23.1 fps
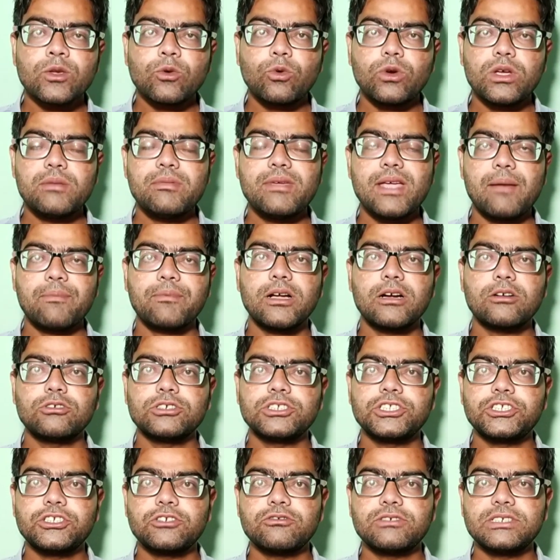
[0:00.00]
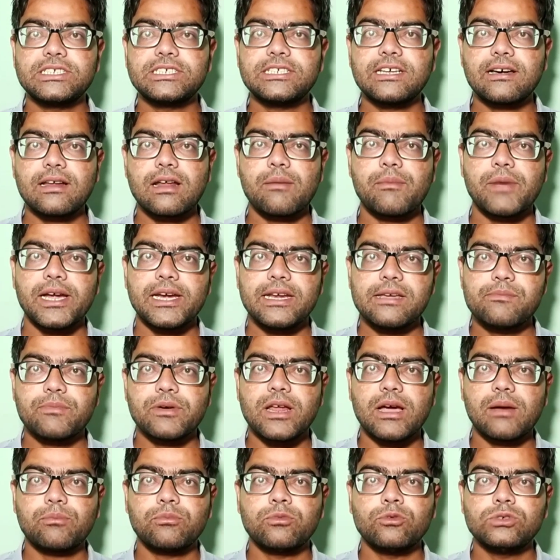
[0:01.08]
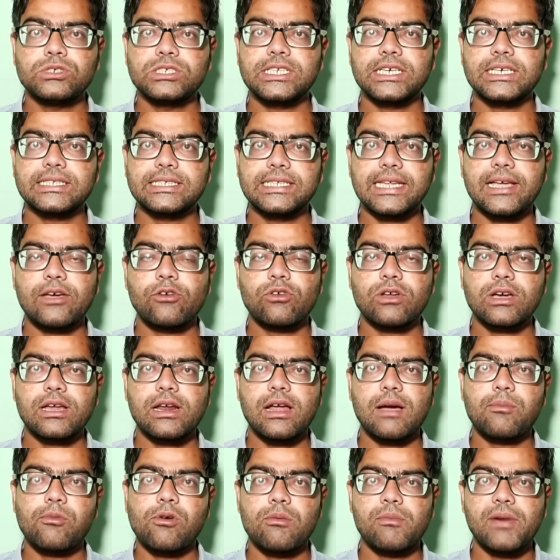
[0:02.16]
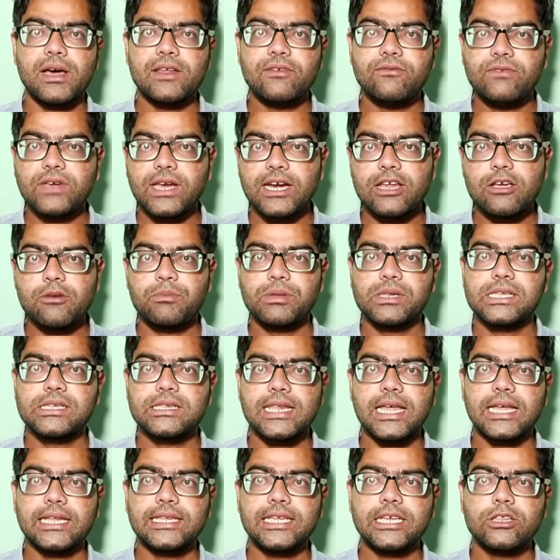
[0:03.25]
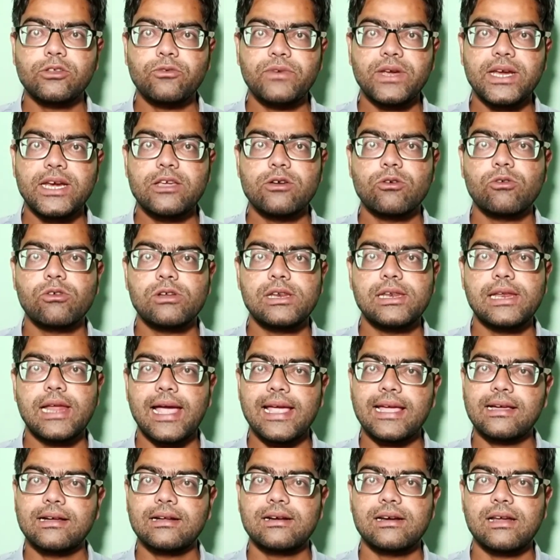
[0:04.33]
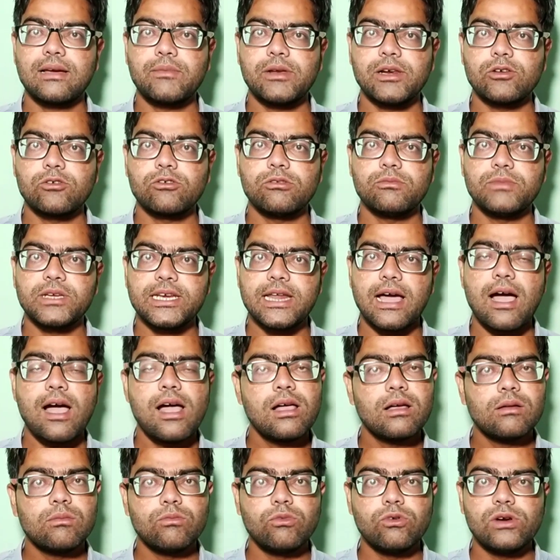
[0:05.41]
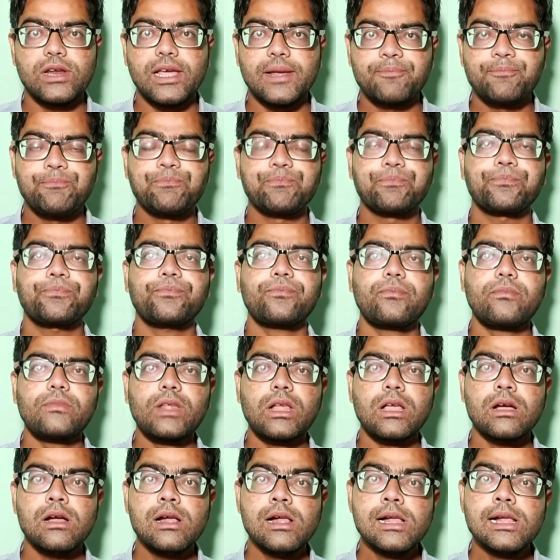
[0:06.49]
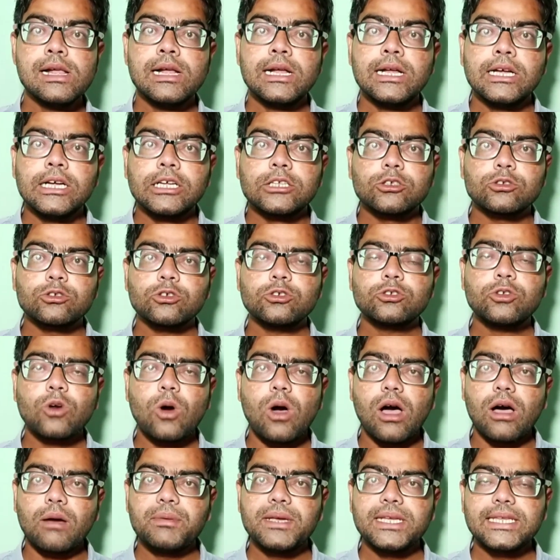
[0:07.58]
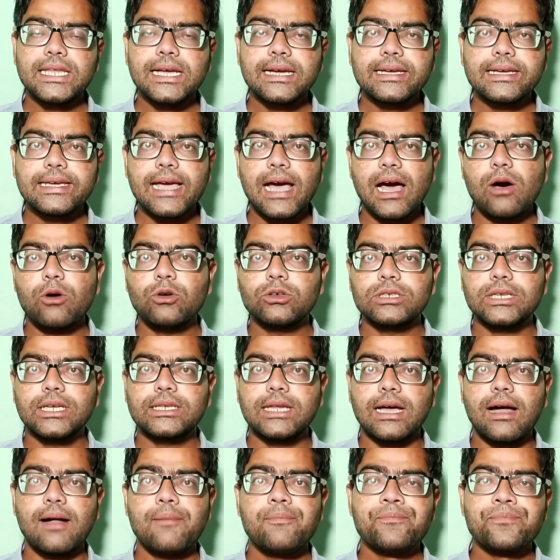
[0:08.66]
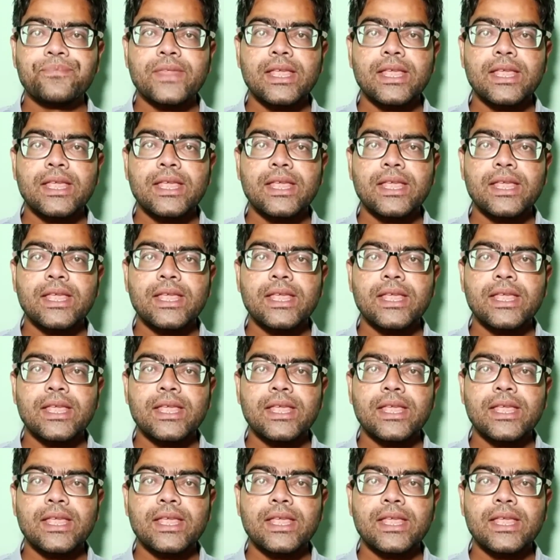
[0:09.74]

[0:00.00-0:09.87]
कोई भी आपका क्वेश्चन हो इंस्टाग्राम आईडी पर आप पूछ सकते हैं और अगर आपको हमारी वीडियो पसंद आती है तो वीडियो को लाइक करना बिल्कुल भी ना भूलें तो दोस्तों अभी तक क्या होता था